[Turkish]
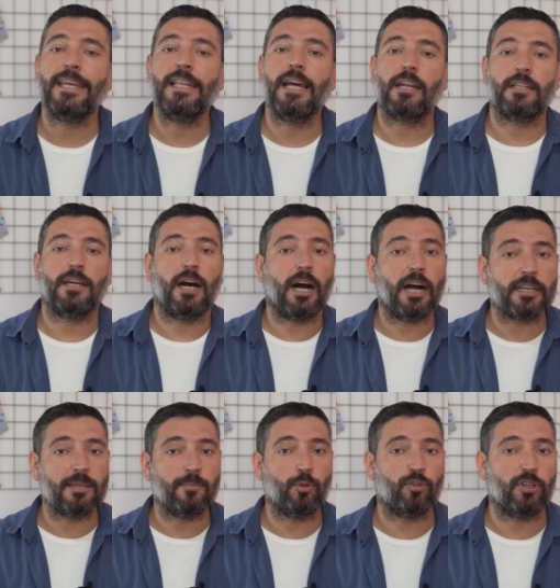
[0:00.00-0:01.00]
ileride
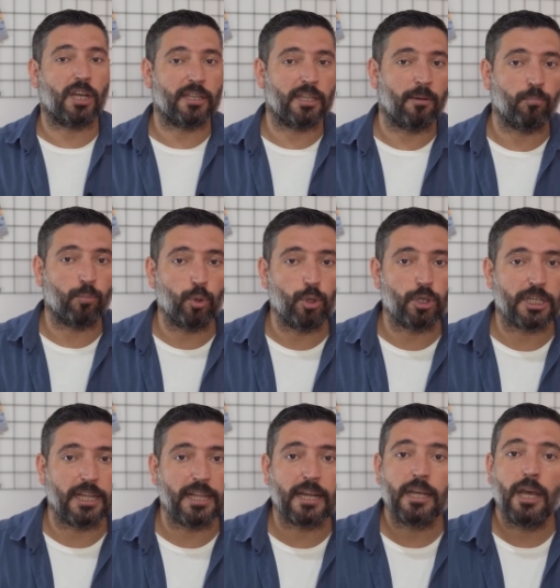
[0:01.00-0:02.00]
hakim üzerinden bu
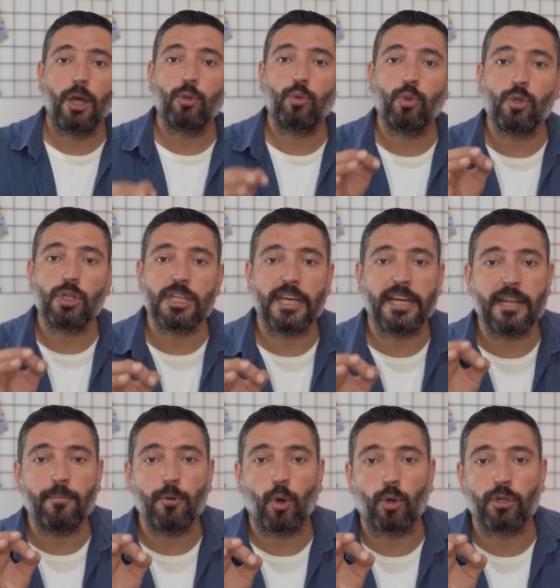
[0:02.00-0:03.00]
ülkeler Türkiye
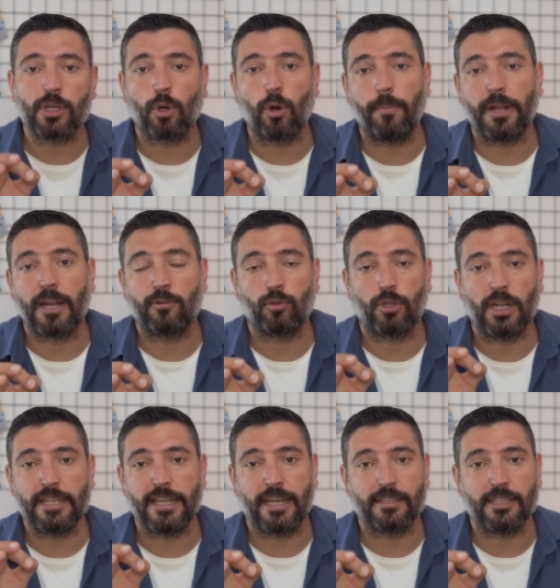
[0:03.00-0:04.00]
ile bir ortak operasyona
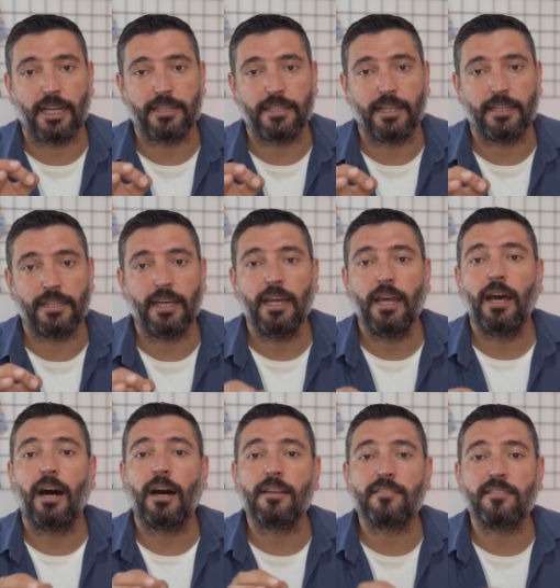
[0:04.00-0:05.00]
niyetlendiğinde
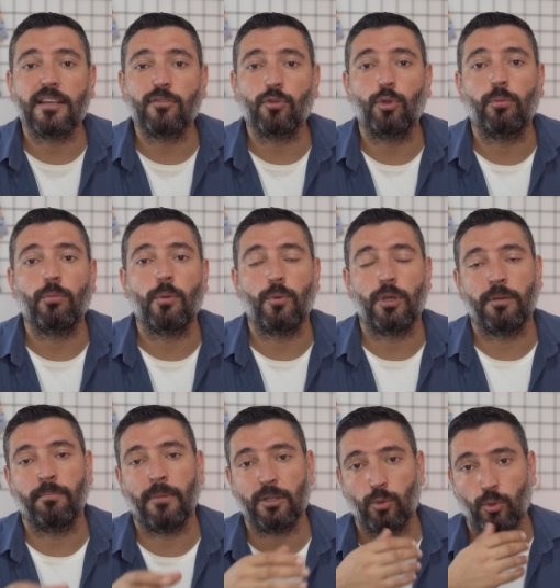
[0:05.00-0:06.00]
hassas güdümlü
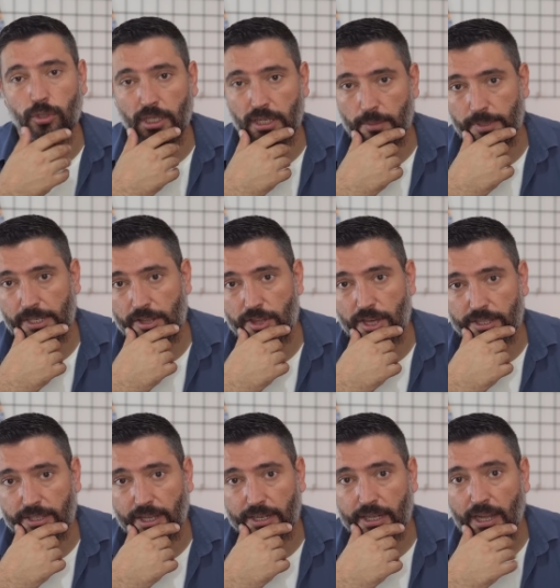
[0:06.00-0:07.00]
mühimmat
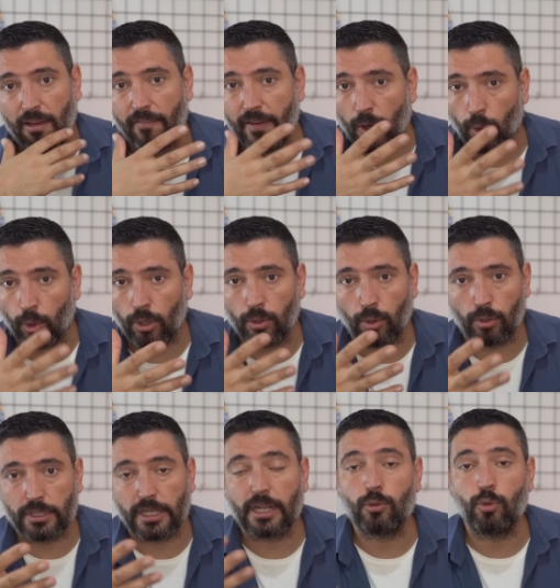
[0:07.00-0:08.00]
kullanabilecekler ve onu da
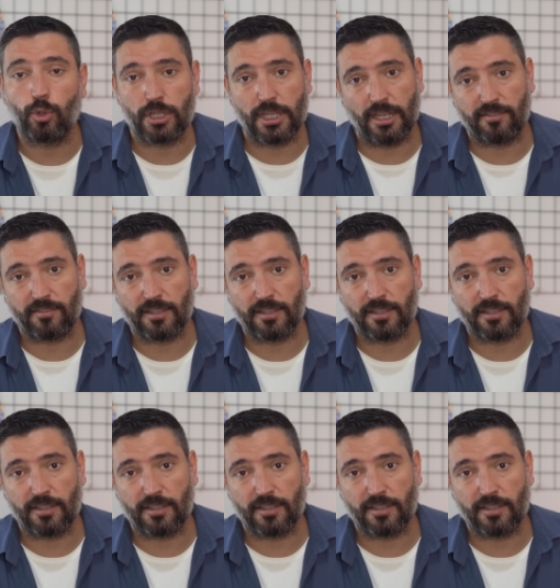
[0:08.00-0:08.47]
onlara Türkiye